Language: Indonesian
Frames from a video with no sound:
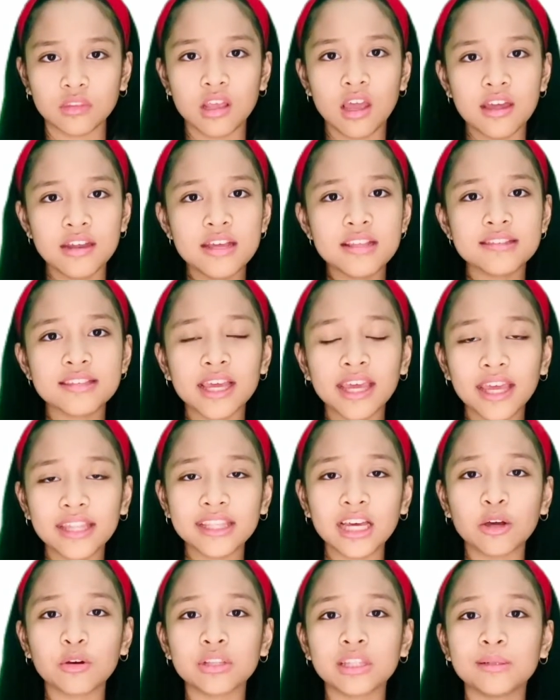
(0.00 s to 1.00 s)
Dan saya
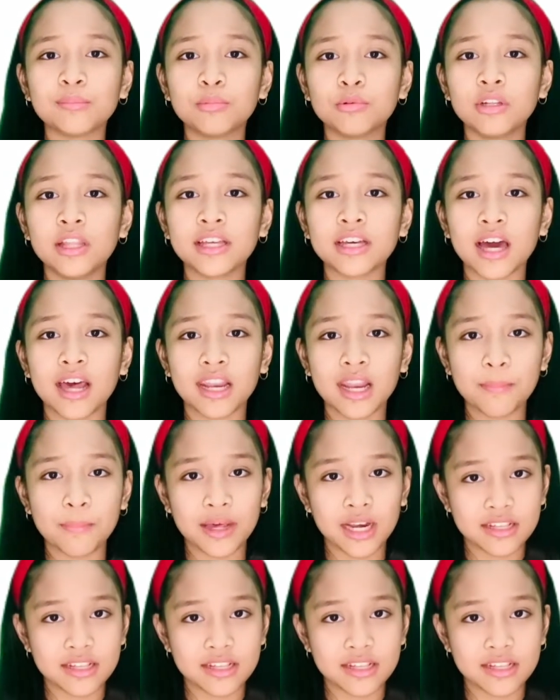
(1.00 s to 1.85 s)
takut dibully karena pada